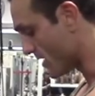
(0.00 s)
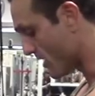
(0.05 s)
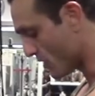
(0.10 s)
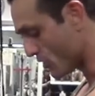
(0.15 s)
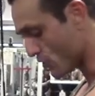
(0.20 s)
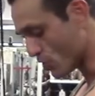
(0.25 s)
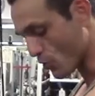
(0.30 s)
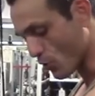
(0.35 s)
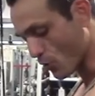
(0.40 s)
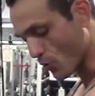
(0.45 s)

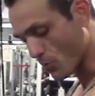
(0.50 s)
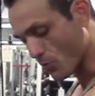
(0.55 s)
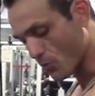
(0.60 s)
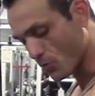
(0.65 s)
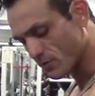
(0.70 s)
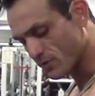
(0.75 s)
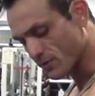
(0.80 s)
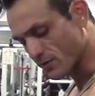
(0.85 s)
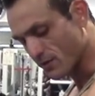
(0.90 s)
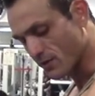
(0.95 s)
Je
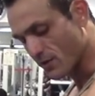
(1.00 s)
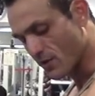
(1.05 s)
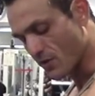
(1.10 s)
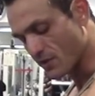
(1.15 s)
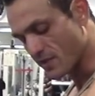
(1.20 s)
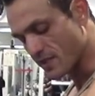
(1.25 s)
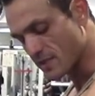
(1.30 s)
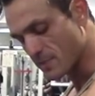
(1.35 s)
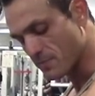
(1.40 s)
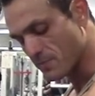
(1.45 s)
remonte
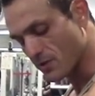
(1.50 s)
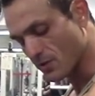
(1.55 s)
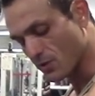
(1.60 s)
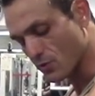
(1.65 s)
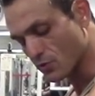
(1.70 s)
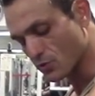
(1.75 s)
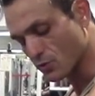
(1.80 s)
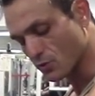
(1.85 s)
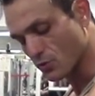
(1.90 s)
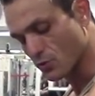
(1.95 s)
en inspirant
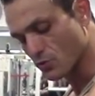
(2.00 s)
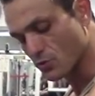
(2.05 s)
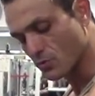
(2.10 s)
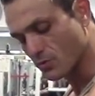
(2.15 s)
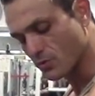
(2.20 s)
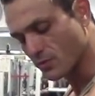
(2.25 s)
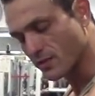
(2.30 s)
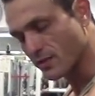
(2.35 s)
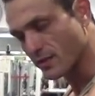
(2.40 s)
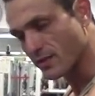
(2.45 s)
sur deux
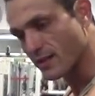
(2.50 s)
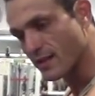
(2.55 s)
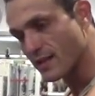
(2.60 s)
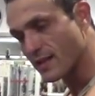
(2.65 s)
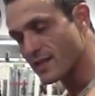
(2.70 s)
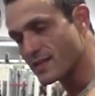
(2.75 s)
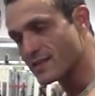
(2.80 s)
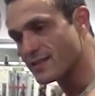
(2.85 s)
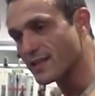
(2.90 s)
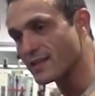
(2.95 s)
secondes.
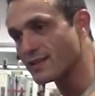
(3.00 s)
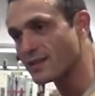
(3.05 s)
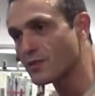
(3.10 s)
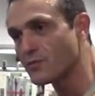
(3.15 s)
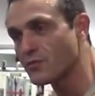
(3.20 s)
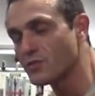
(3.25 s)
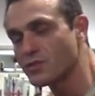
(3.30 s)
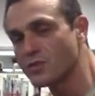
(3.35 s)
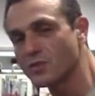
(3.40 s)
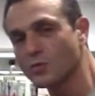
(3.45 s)
Certains
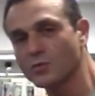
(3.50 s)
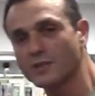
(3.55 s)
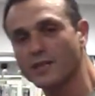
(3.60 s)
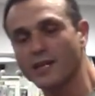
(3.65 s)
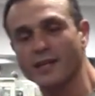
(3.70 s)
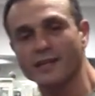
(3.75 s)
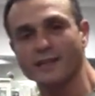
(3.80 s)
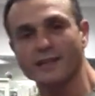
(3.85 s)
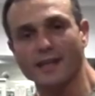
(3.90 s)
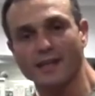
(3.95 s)
vous diront
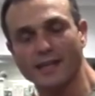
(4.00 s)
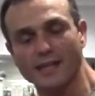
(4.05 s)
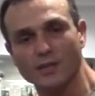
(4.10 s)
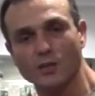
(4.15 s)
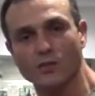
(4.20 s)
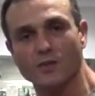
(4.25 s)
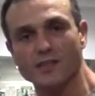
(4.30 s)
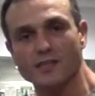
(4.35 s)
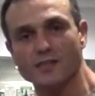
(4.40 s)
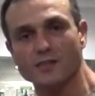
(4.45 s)
d'arrêter à
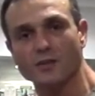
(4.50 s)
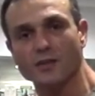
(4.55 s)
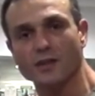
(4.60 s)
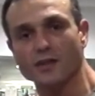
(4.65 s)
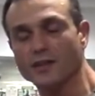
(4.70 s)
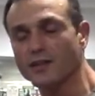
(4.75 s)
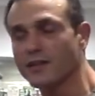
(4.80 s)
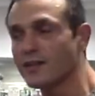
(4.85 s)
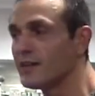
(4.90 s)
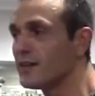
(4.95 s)
90
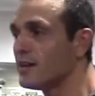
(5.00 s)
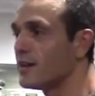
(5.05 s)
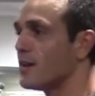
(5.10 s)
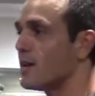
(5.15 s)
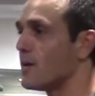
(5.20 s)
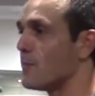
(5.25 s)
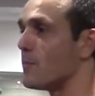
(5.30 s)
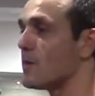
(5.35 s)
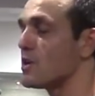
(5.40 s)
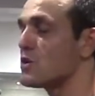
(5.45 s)
degrés.
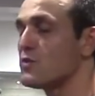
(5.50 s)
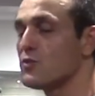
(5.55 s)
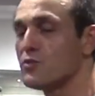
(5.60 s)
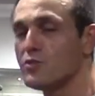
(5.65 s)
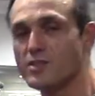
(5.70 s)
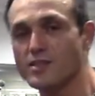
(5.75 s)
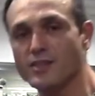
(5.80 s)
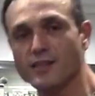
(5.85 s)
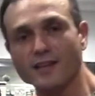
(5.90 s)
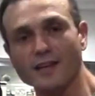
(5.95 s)
Moi, je vais vous
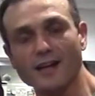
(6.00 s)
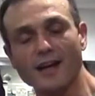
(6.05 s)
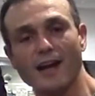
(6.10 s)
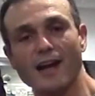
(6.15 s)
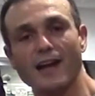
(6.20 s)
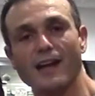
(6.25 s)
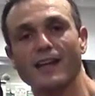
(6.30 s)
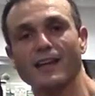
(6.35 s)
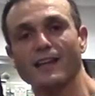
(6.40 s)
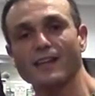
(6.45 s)
dire,
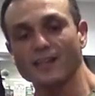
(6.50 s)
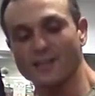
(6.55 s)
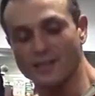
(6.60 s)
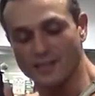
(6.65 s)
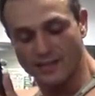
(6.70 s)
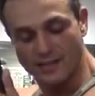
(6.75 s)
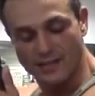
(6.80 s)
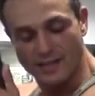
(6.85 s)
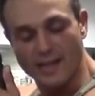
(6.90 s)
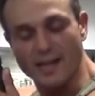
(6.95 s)
allez
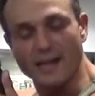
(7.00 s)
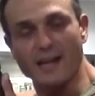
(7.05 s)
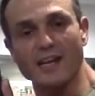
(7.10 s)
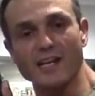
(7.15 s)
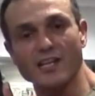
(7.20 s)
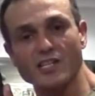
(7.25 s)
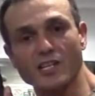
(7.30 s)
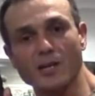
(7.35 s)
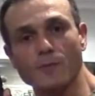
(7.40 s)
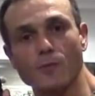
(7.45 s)

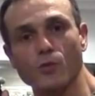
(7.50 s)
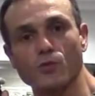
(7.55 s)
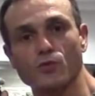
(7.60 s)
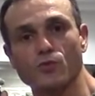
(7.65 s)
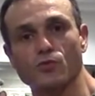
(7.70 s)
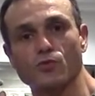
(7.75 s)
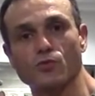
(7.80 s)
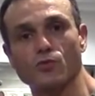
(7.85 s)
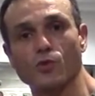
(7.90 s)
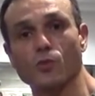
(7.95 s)
légèrement
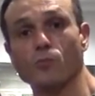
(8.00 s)
au-dessus.